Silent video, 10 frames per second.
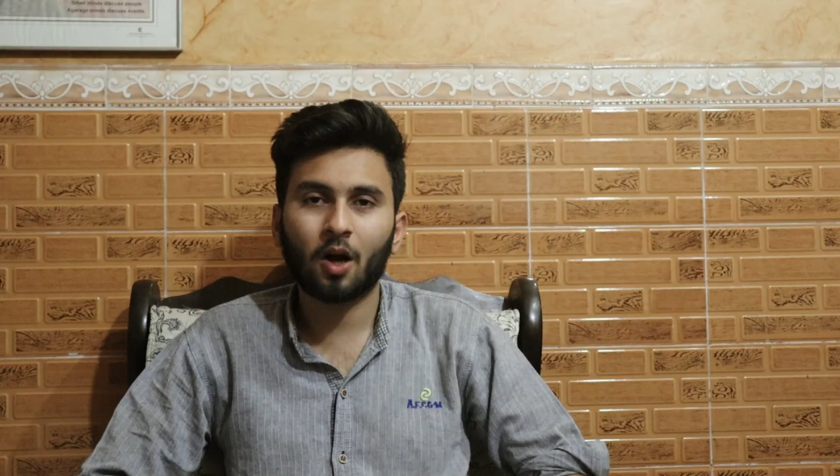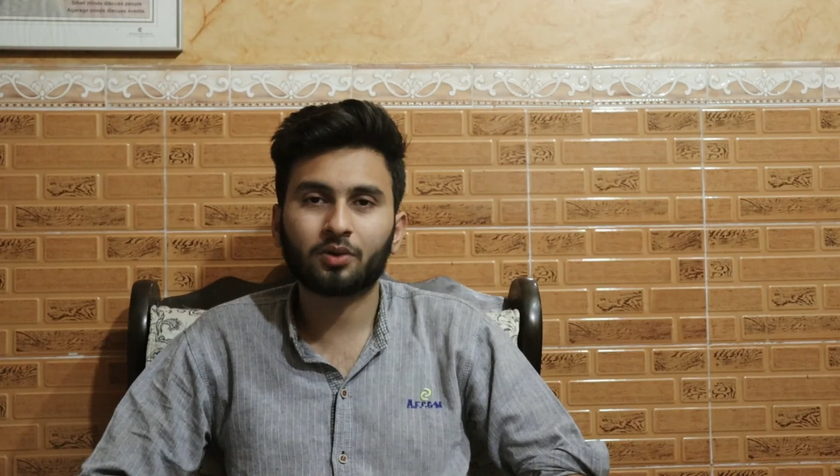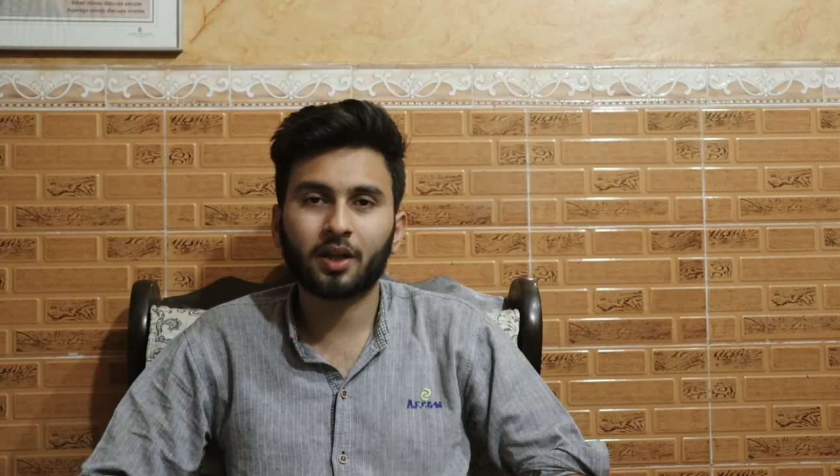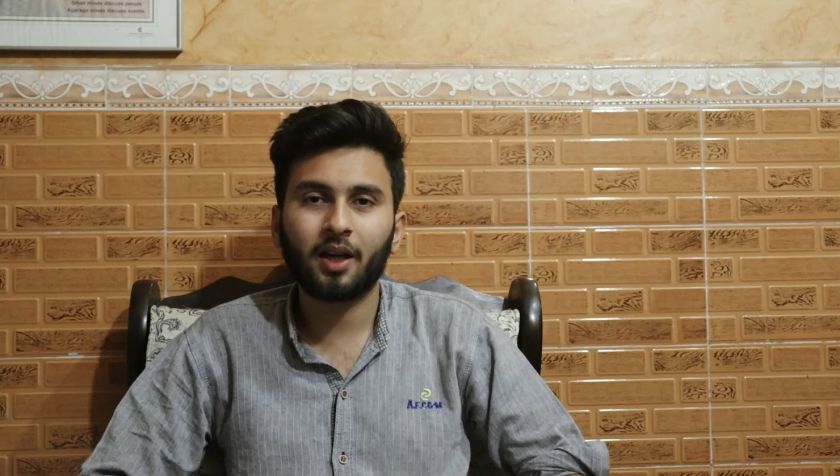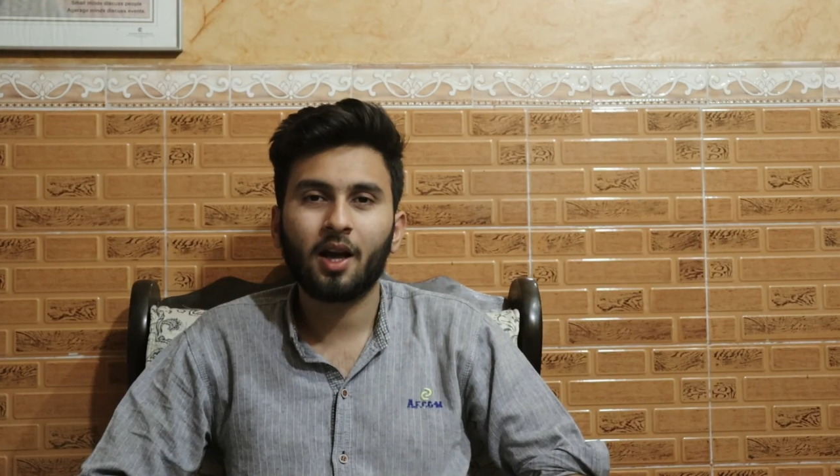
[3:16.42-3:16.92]

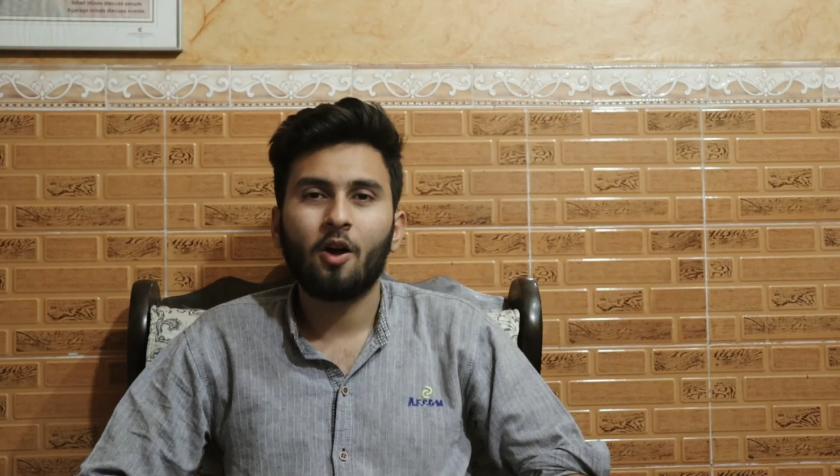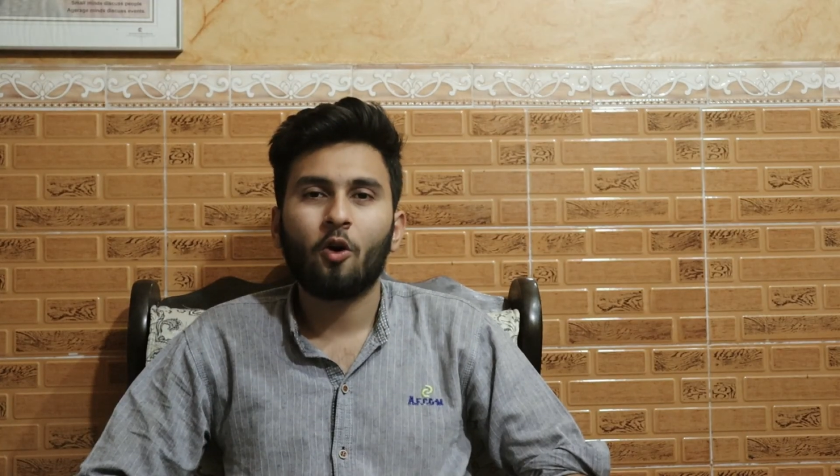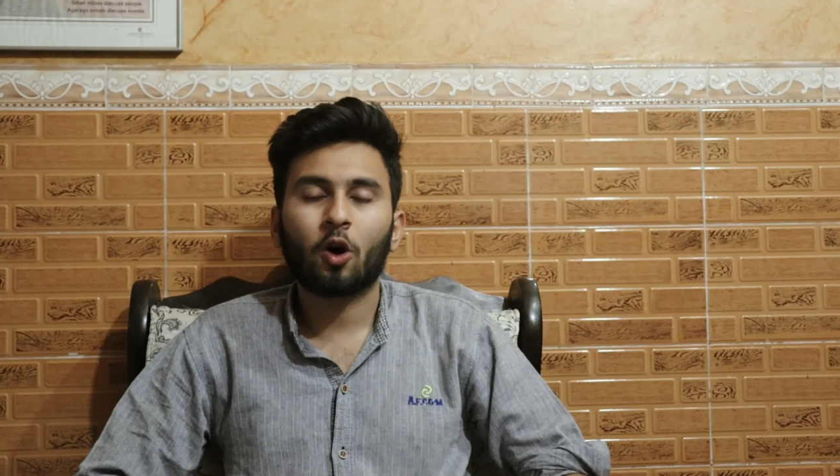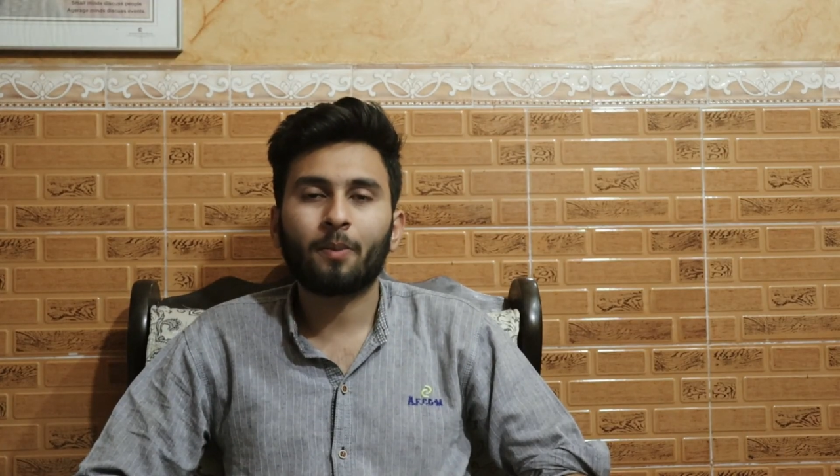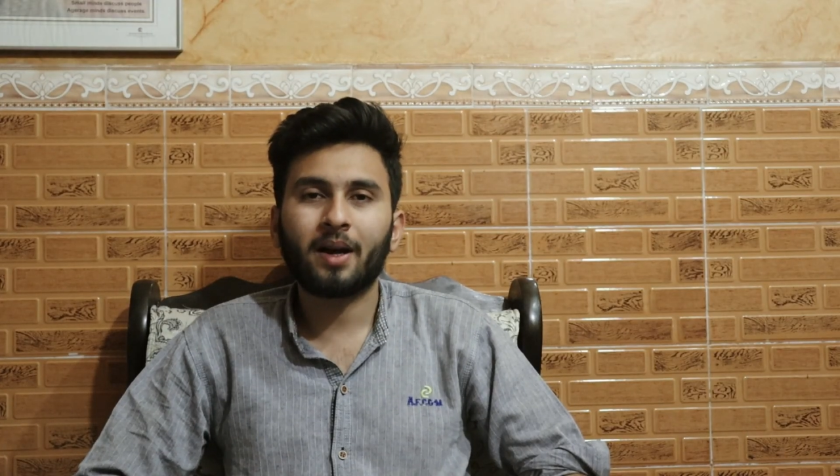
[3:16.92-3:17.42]
अनाउंस की
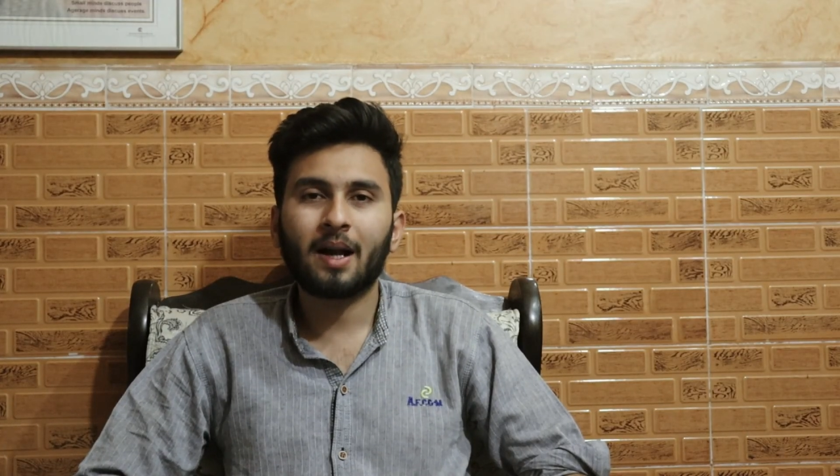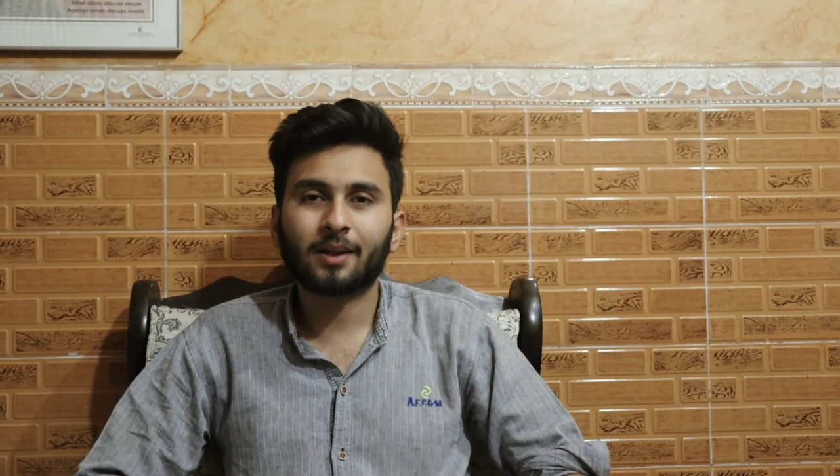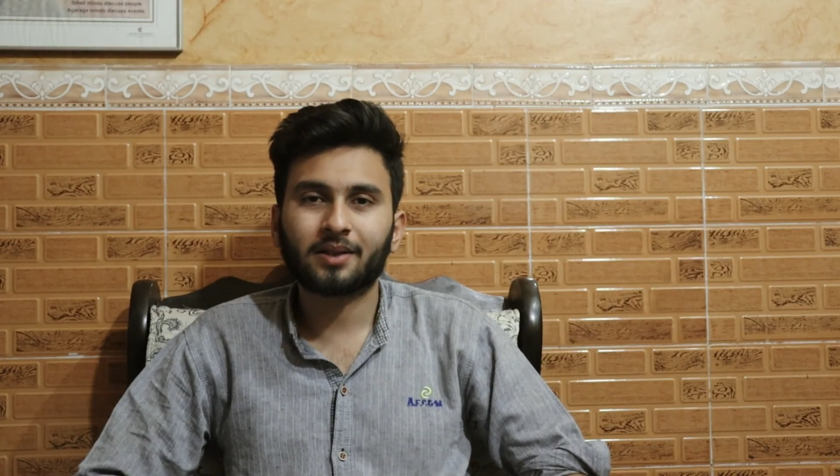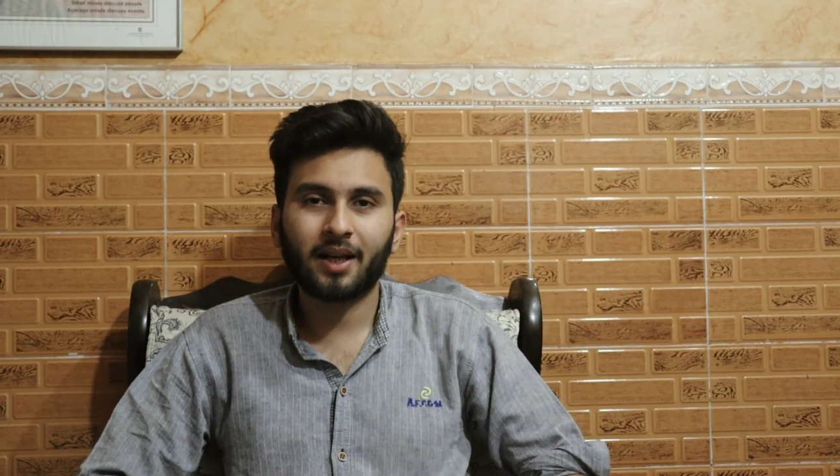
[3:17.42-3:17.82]
और मैंने आपसे